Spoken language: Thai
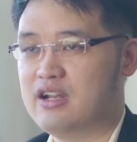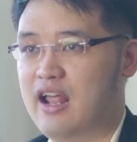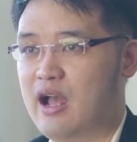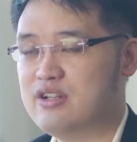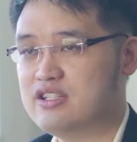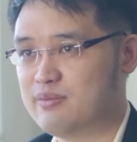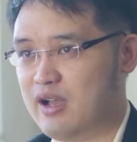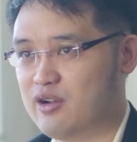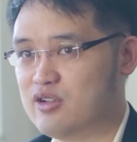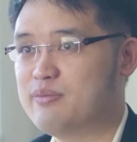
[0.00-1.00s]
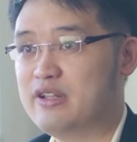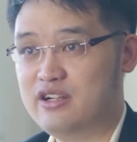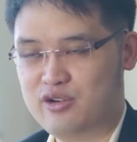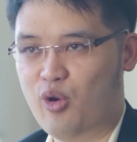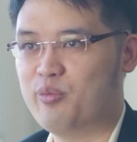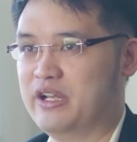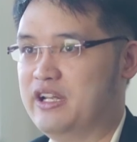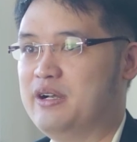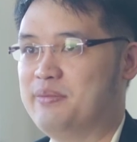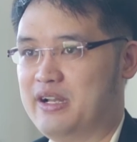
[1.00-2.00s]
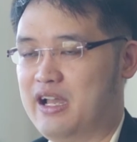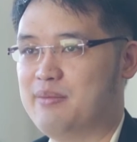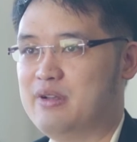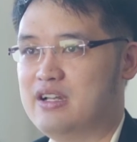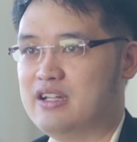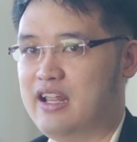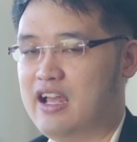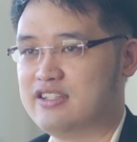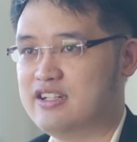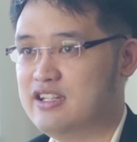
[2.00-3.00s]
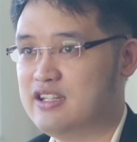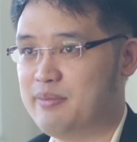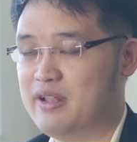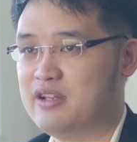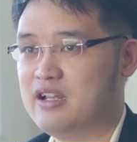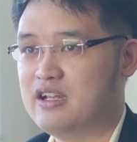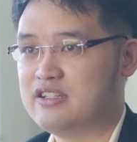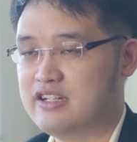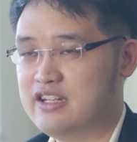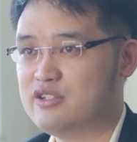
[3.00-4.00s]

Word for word: แล้วที่สำคัญก็จะมีเรื่องกกเหมือนเดิมนะครับแต่สิ่งที่จะเป็นสิ่งที่